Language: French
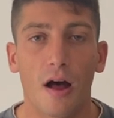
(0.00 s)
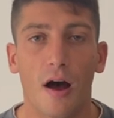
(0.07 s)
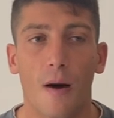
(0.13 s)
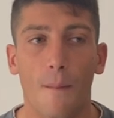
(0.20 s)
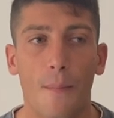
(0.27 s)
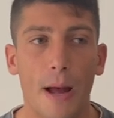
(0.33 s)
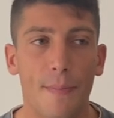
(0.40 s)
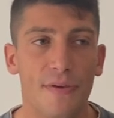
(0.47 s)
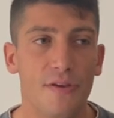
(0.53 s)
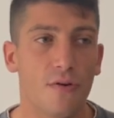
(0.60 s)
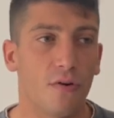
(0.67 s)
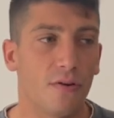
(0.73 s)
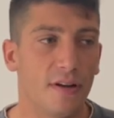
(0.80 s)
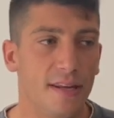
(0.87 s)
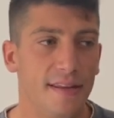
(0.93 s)
En
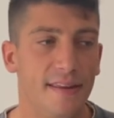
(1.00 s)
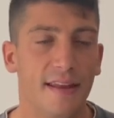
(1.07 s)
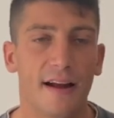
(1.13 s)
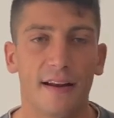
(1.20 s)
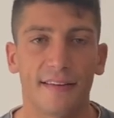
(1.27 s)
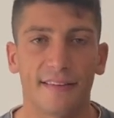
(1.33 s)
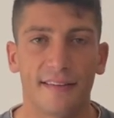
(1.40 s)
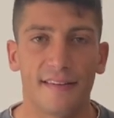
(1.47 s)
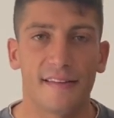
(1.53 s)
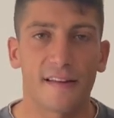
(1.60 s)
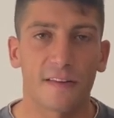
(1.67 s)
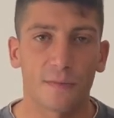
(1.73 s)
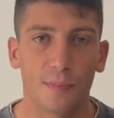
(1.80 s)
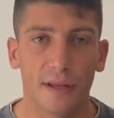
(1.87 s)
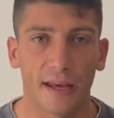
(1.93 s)
papillon, l'idéal, c'est
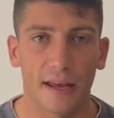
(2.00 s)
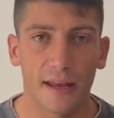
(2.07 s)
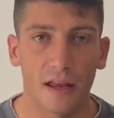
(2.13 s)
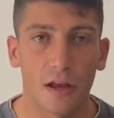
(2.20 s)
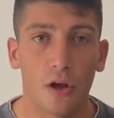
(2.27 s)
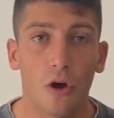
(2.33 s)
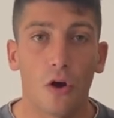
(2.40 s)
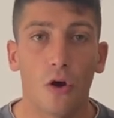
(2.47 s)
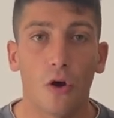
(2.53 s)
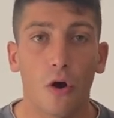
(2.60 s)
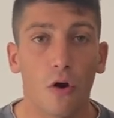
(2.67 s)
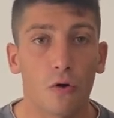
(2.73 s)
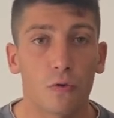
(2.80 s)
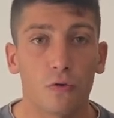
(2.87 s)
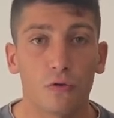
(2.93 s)
d'inspirer
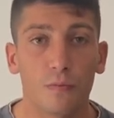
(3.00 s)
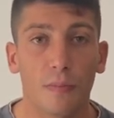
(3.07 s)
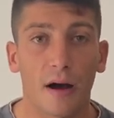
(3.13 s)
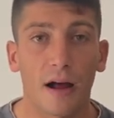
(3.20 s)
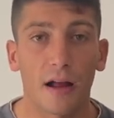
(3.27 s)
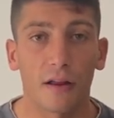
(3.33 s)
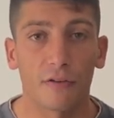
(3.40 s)
un coup de bras